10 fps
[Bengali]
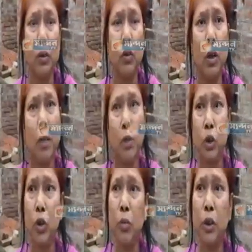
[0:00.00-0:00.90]
জলের
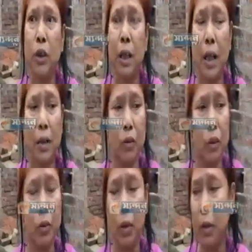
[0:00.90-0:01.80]
ভীষণ সমস্যা
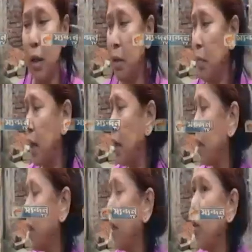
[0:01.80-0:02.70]
দুদিন পরে পরে আমার
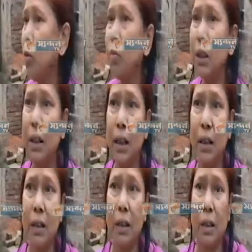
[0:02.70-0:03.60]
বারাটিয়ারা ইয়া হুমকি দেয়
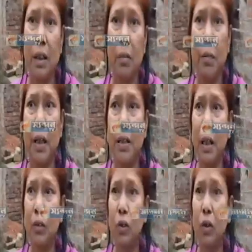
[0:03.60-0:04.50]
বাড়ি
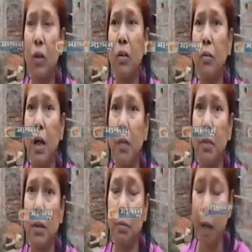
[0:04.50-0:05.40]
ছাড়ত
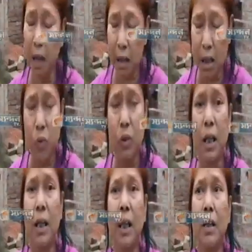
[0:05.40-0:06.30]
আমি বারাটিয়া
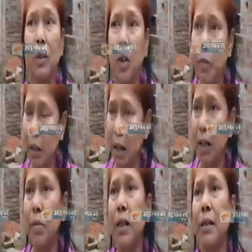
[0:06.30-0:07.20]
উঠতে গেলে গেতো আমার
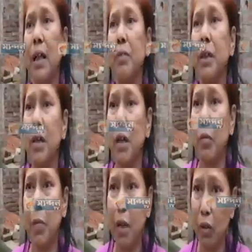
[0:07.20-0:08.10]
খালি বাড়িতে ফিরতে
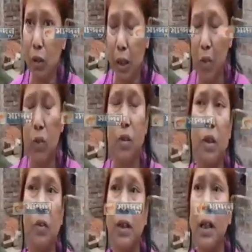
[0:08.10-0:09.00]
পারবো আমার দেওয়ারও
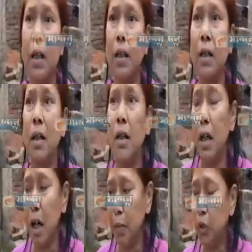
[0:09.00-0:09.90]
কইছে কথাটা
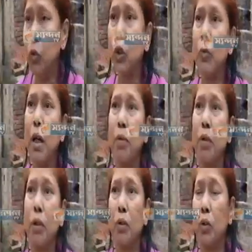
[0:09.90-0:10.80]
আমার তুলতে পারবো
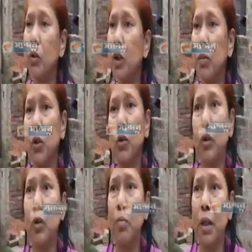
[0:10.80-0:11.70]
তখন তো আমার
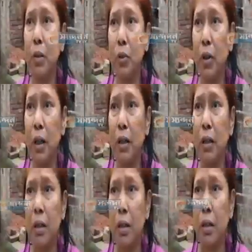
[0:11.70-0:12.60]
শক্তি কমা যাবো গা
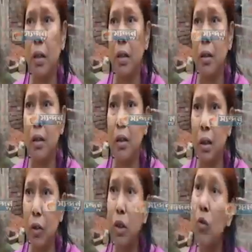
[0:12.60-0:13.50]

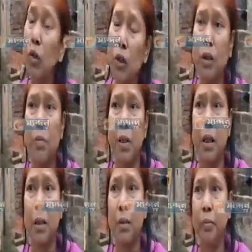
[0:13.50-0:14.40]
এটা হয়েছে নয়ন রায়